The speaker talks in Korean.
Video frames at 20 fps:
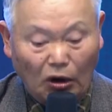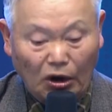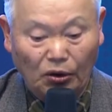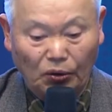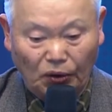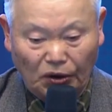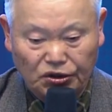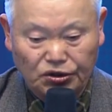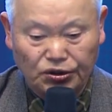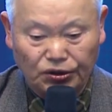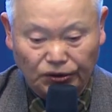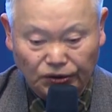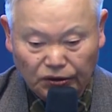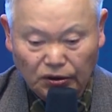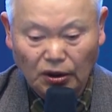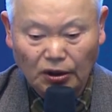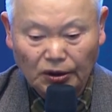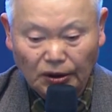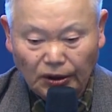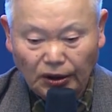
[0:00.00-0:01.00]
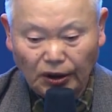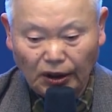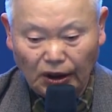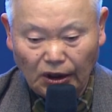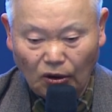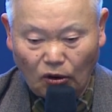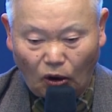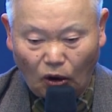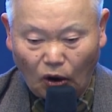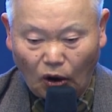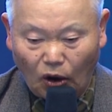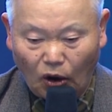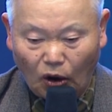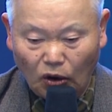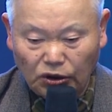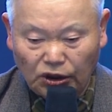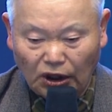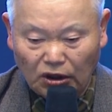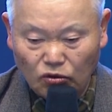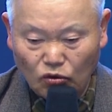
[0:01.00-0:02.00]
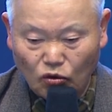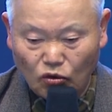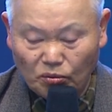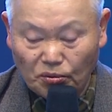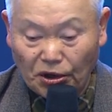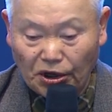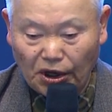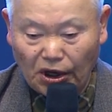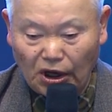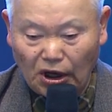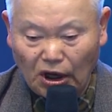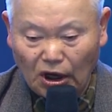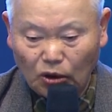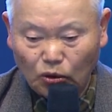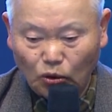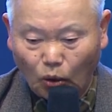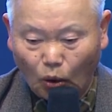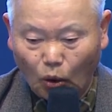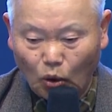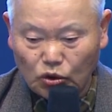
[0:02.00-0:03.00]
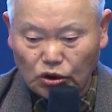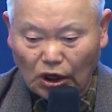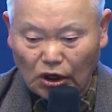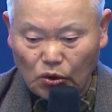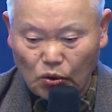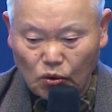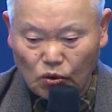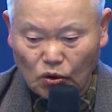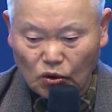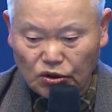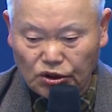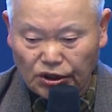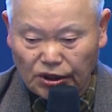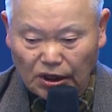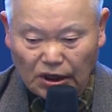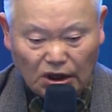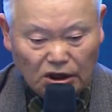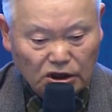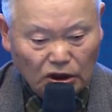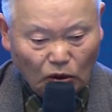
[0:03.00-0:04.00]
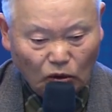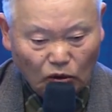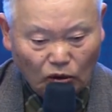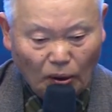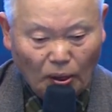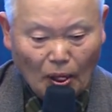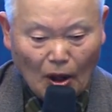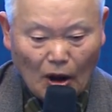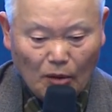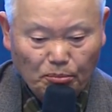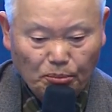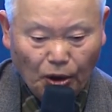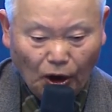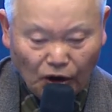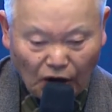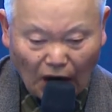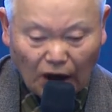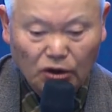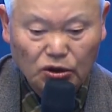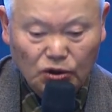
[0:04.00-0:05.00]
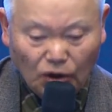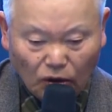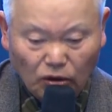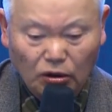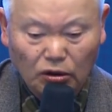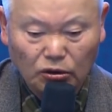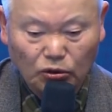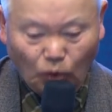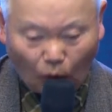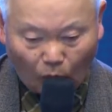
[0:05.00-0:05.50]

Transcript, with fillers: 완료됐죠. 에, 거대한 규모의 도사 유적지 내에 세운 평양성을